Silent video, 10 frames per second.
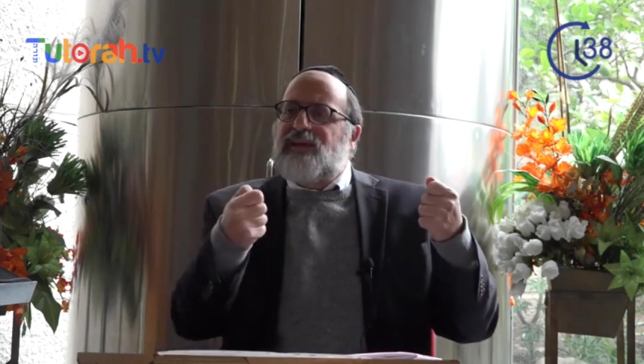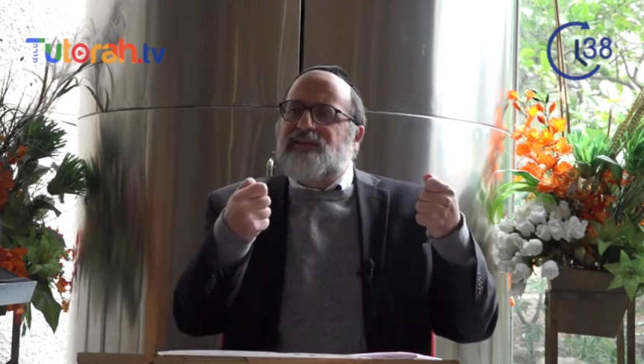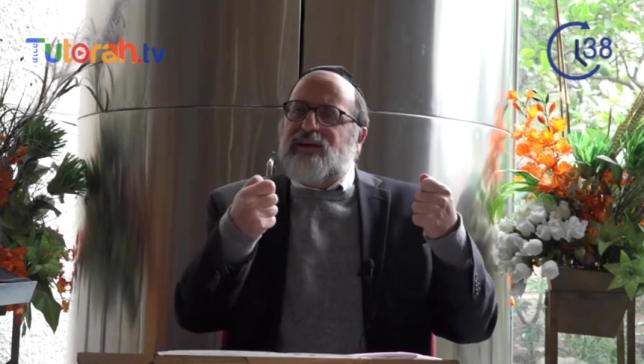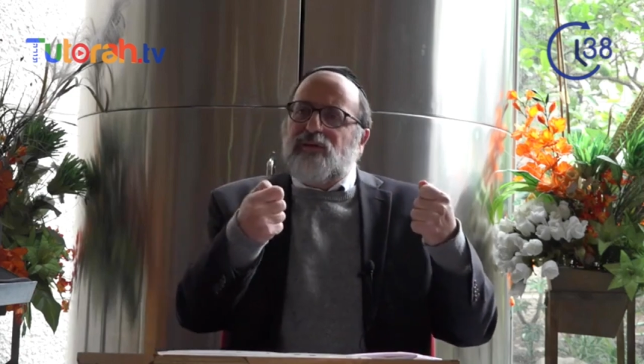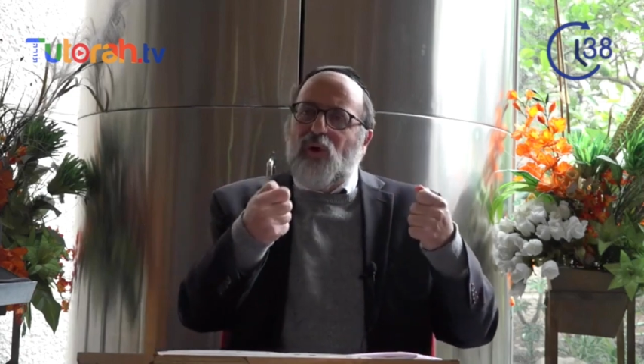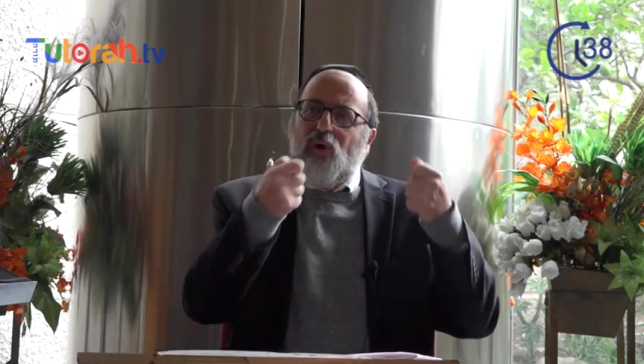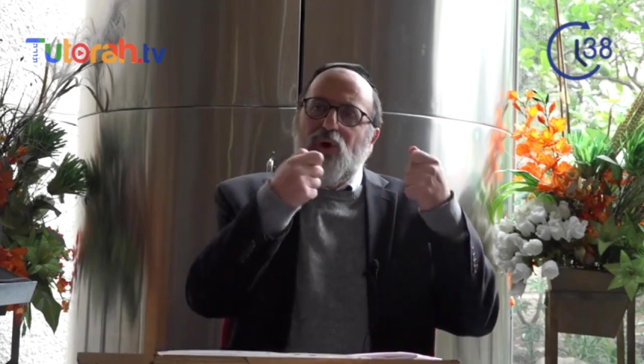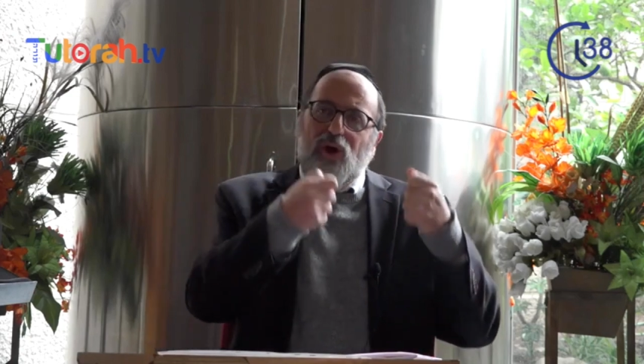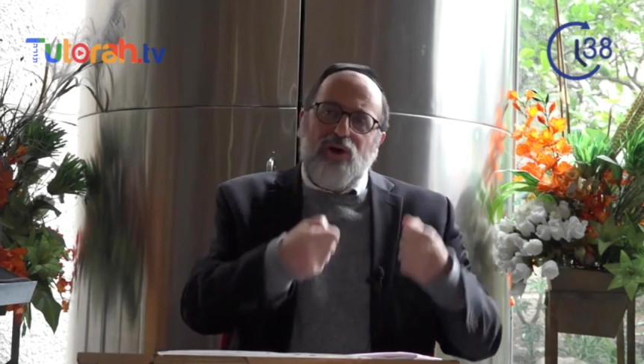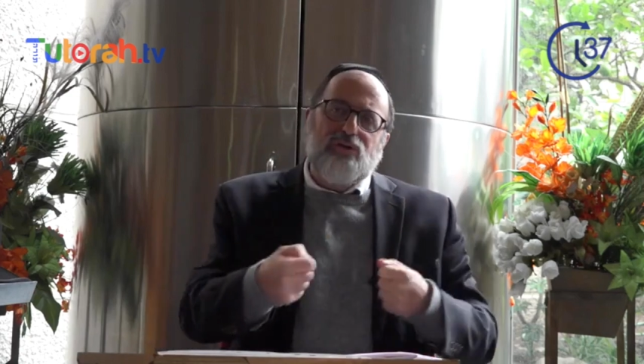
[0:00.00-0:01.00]
estás
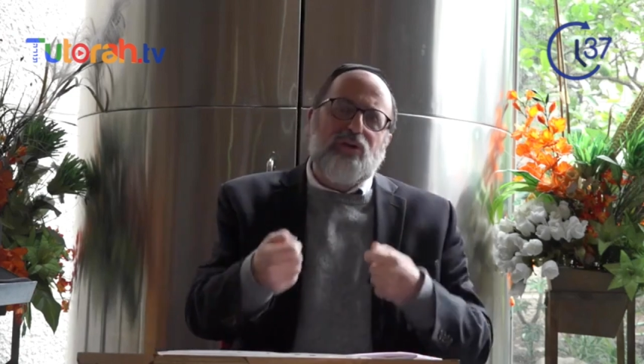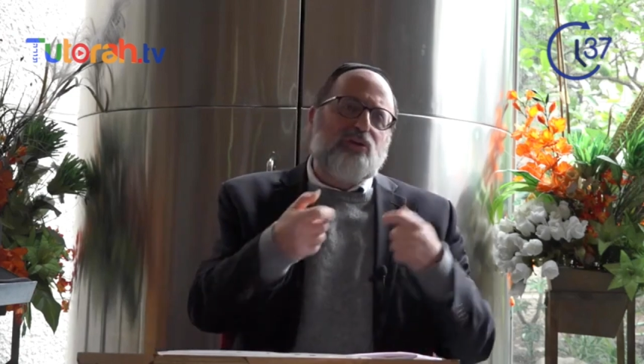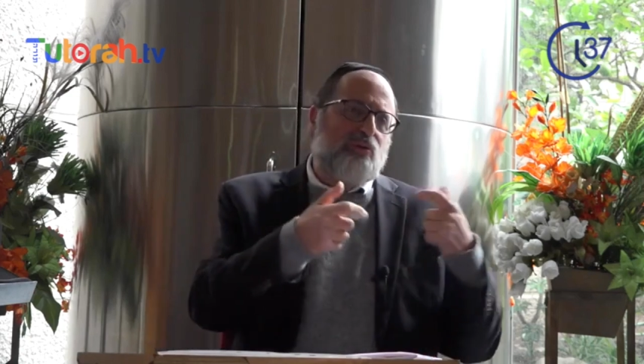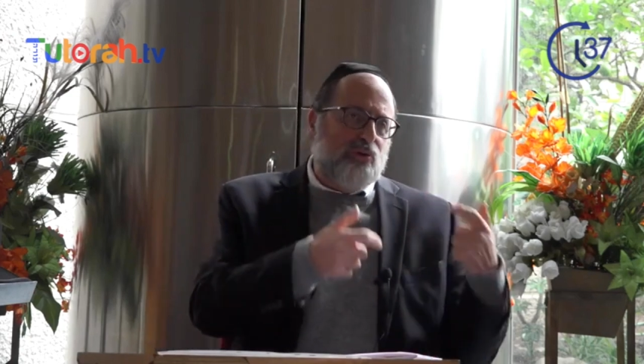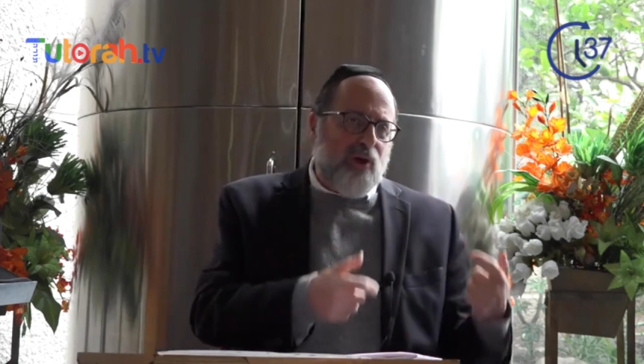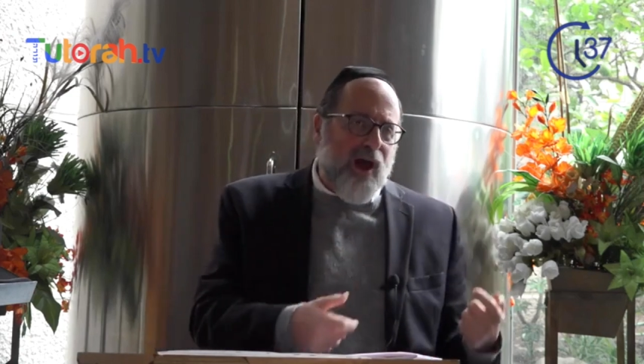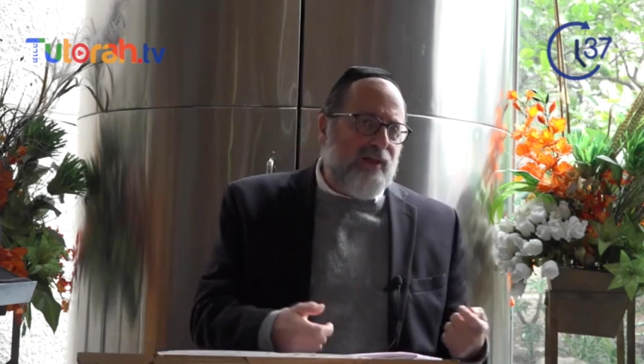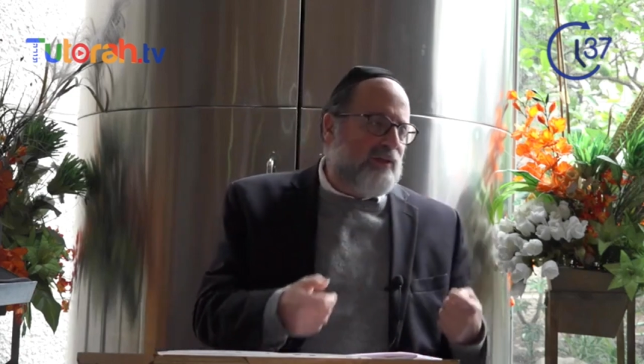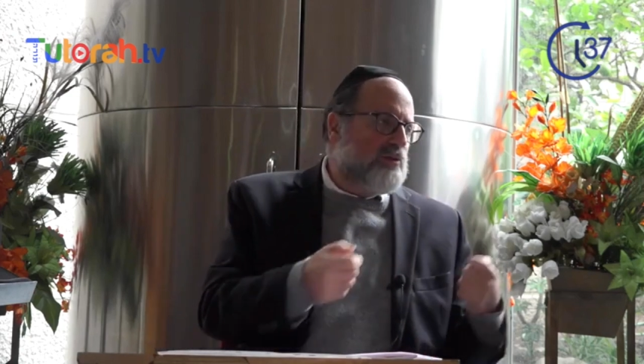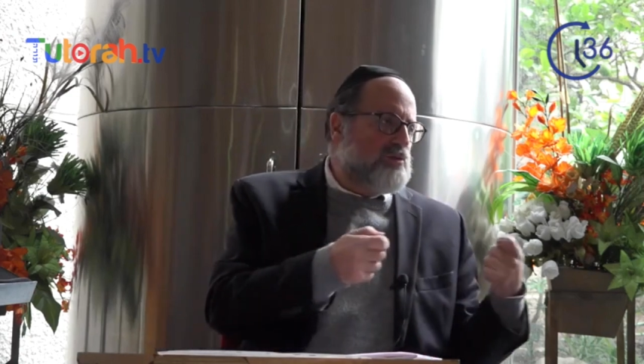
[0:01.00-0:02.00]
orgulloso de tu Torah
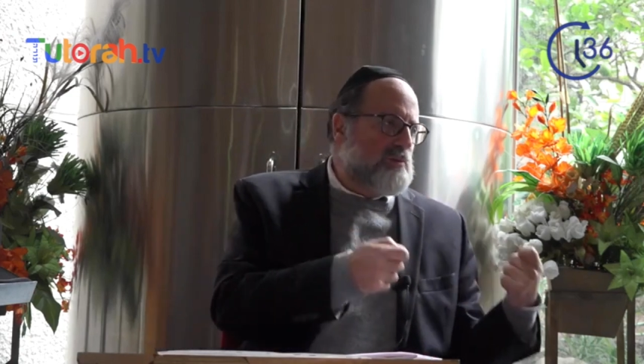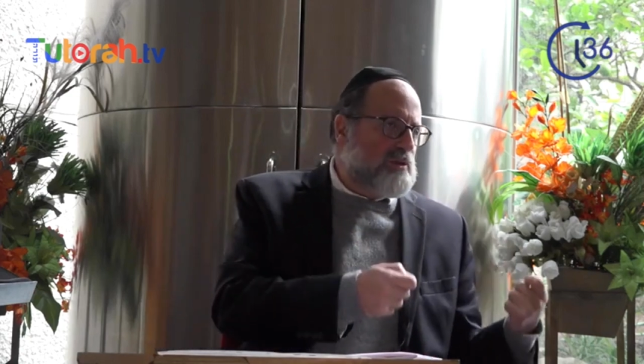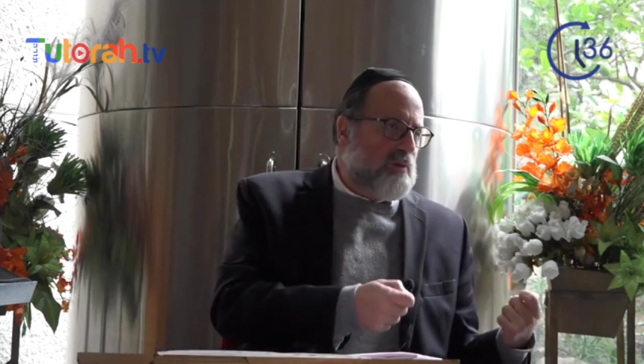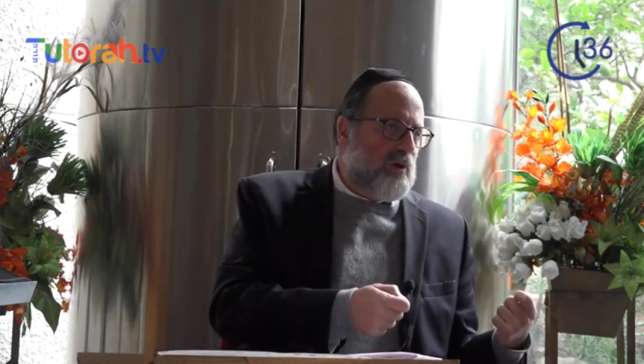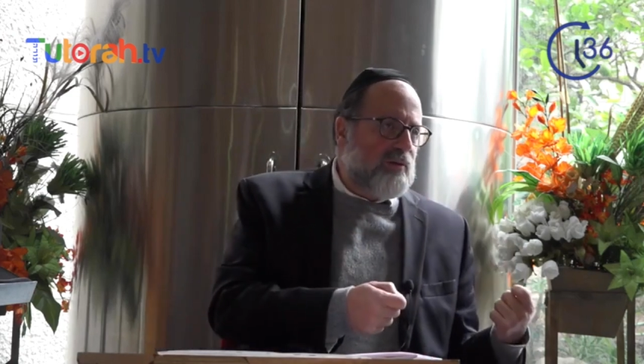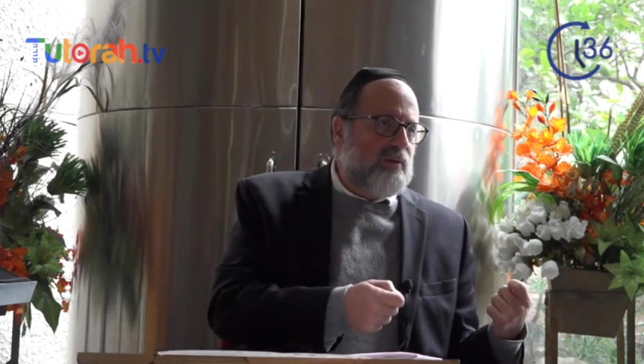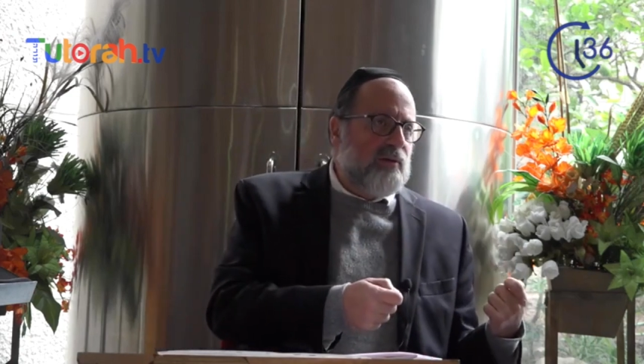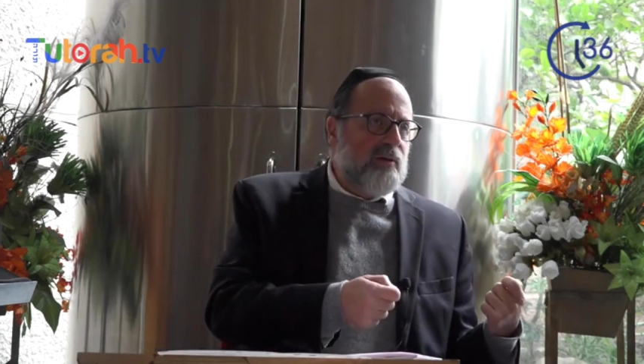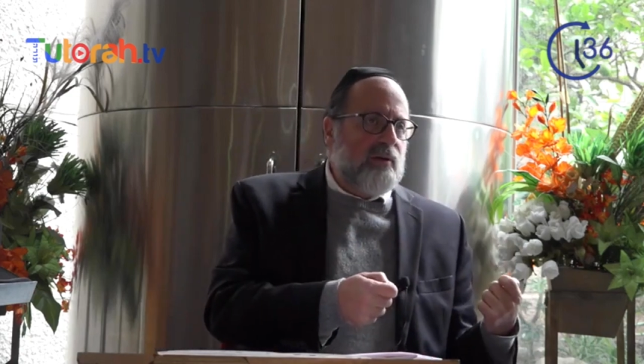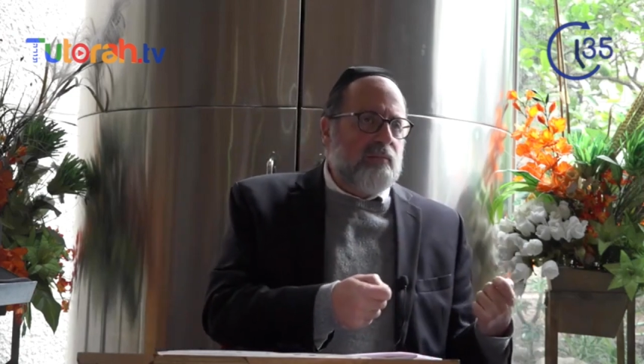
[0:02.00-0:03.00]
y de tus
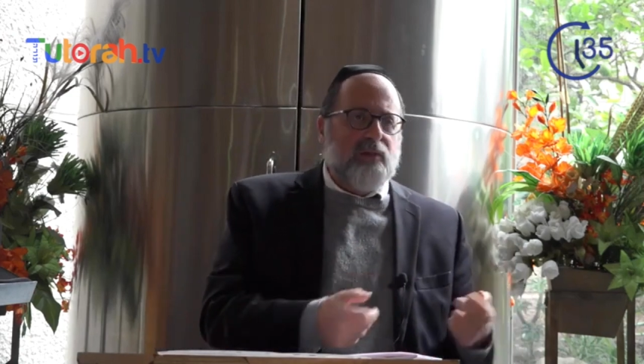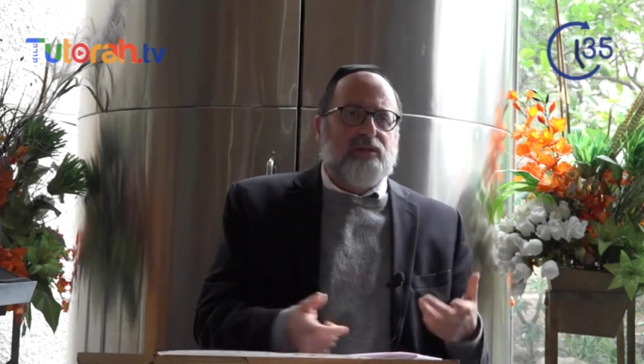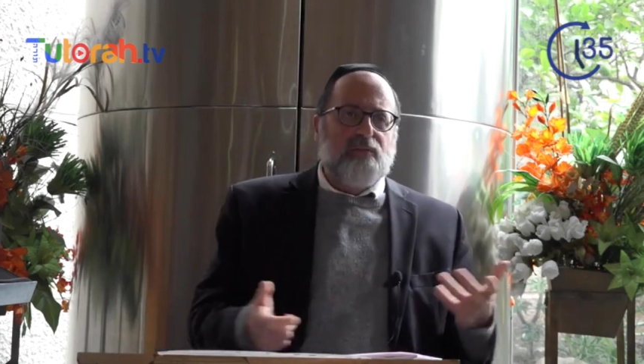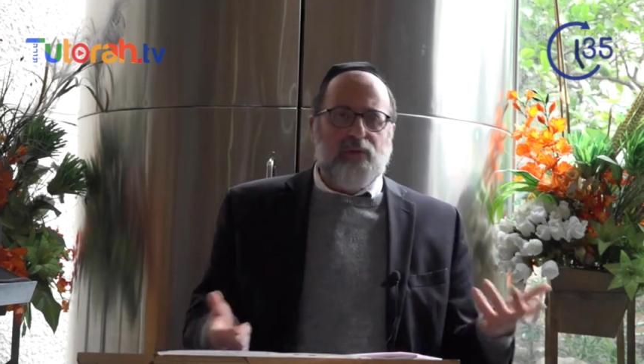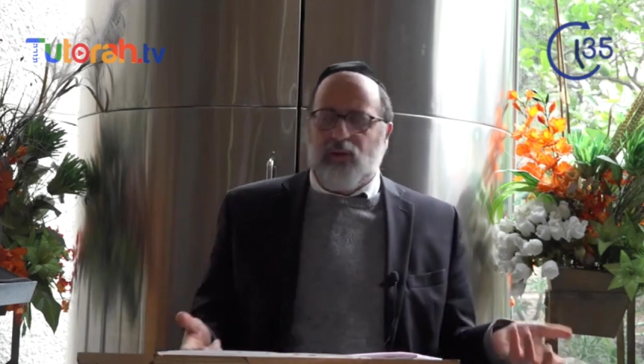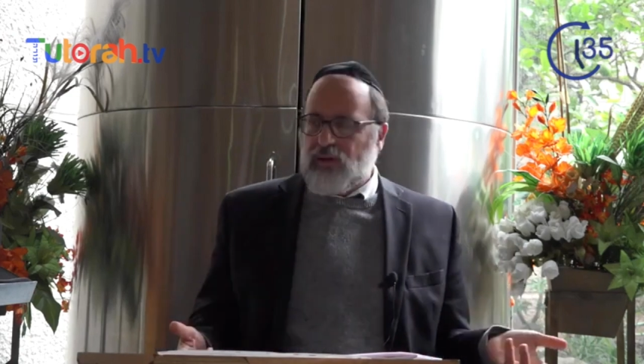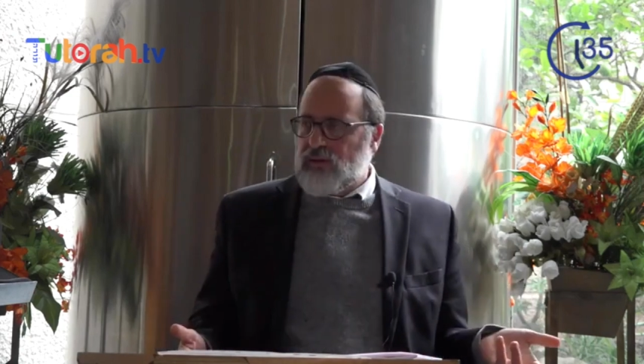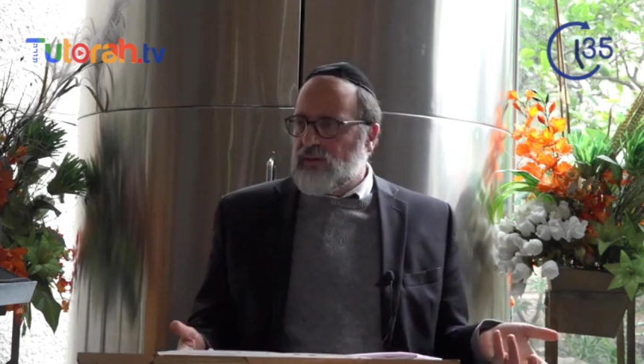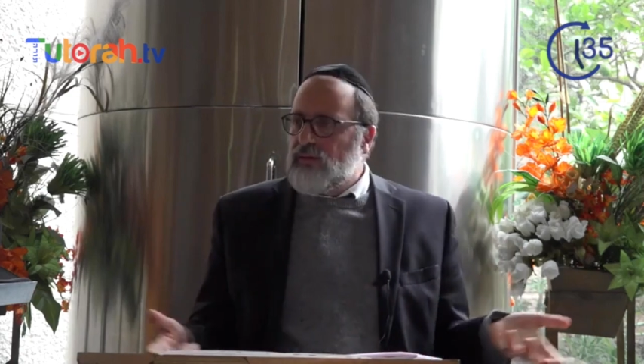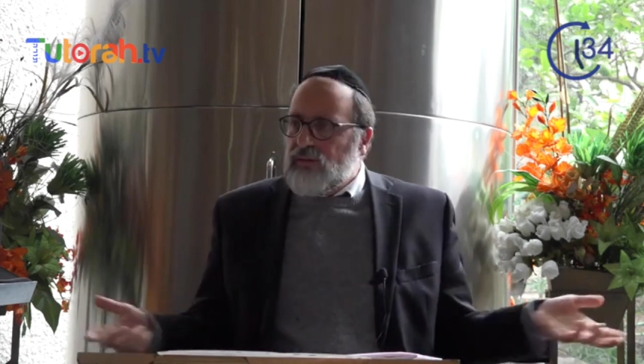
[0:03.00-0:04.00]
mitzvot, vas a perder,
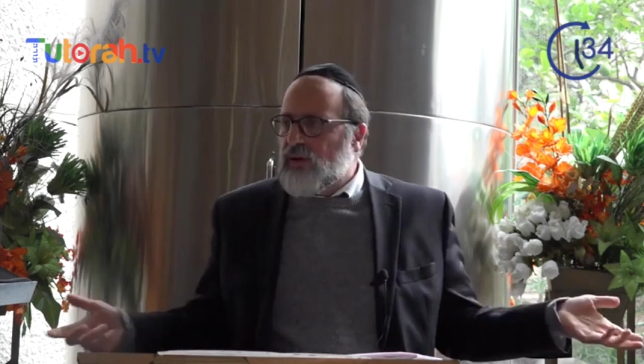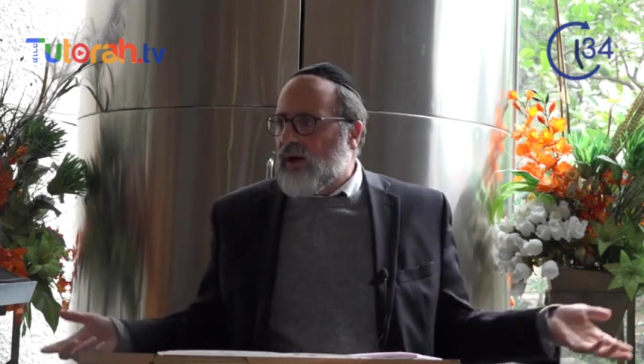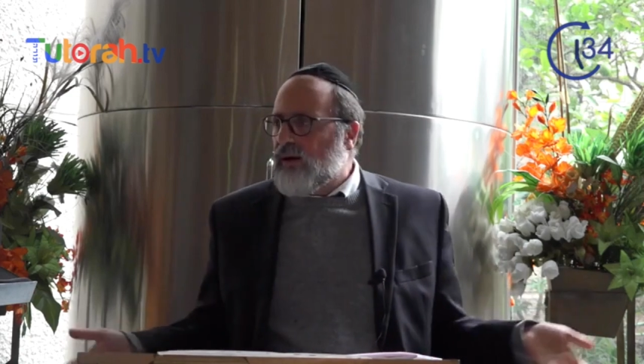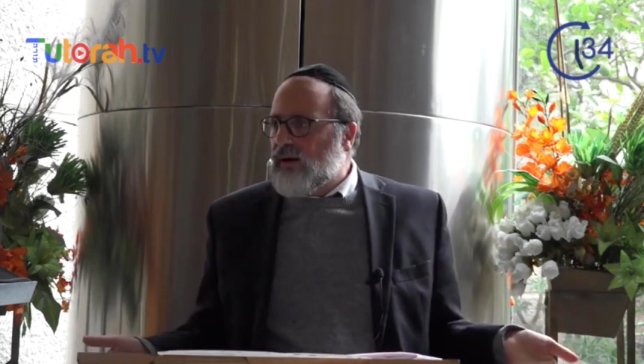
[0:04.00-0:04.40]
nunca.